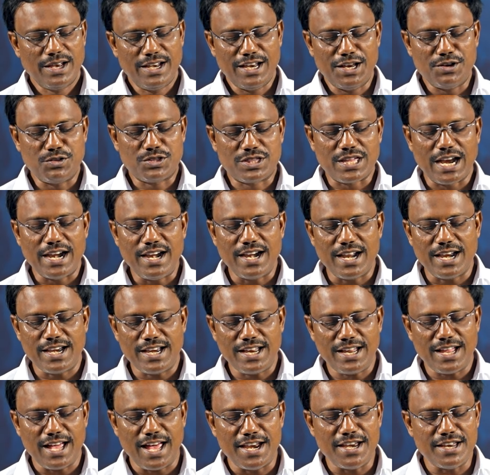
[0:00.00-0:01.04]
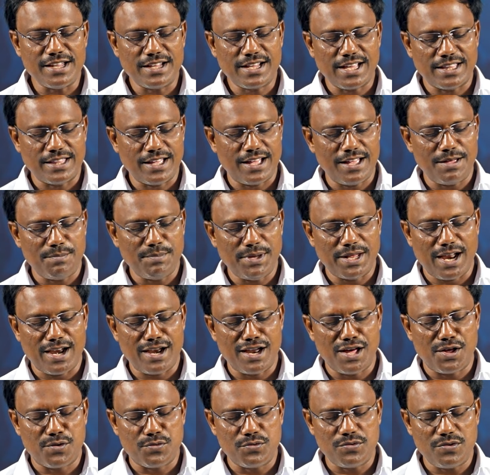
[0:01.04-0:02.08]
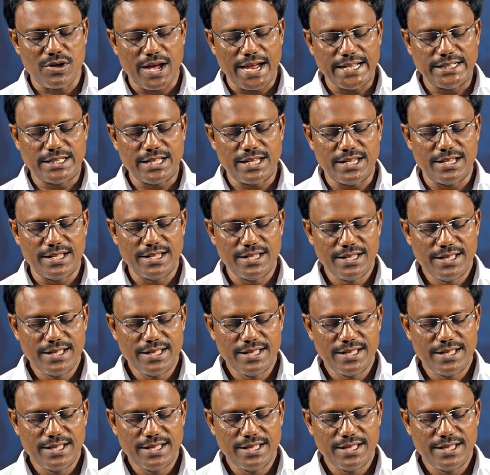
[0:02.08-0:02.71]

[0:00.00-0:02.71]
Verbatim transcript: నేను తండ్రిని అని కదా మీరు అన్నారు అయితే